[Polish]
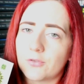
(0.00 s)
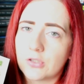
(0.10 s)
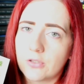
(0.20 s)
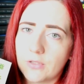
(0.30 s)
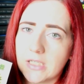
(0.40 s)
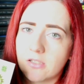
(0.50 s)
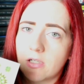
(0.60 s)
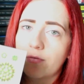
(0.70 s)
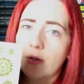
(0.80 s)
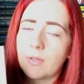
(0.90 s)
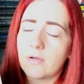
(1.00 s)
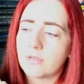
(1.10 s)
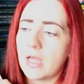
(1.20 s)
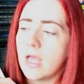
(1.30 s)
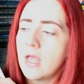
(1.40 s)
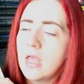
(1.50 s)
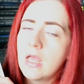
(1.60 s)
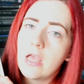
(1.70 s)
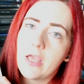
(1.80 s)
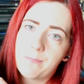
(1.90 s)
to wszystko wyjaśnione w naprawdę
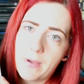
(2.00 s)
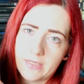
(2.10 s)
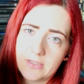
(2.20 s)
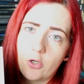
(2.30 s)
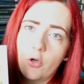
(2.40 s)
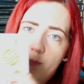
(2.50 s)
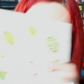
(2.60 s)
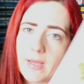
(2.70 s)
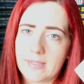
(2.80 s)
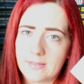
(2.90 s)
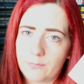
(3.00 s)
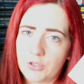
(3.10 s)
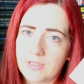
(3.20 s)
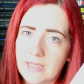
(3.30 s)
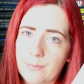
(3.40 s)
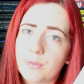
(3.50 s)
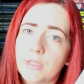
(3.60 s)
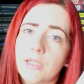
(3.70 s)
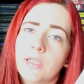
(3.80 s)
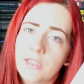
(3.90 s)
e, bardzo, bardzo
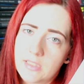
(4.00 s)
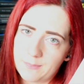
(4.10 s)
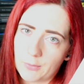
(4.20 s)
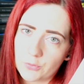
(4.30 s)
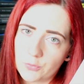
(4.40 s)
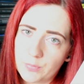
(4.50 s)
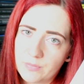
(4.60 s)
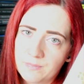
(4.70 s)
przystępny sposób.